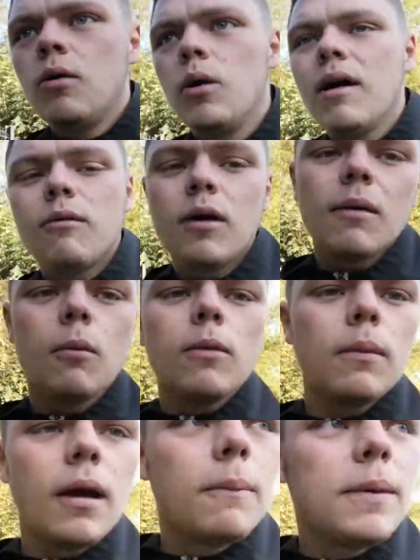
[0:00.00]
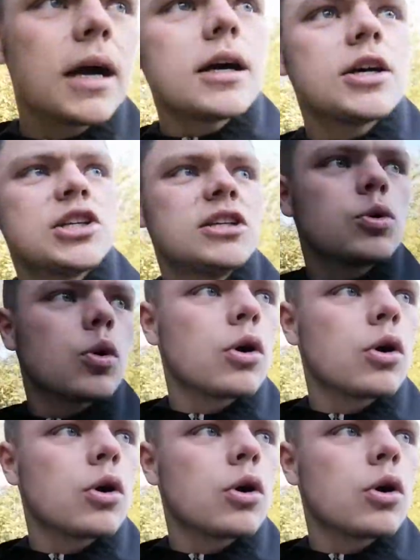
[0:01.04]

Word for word: où il a où vraiment bien craché sur le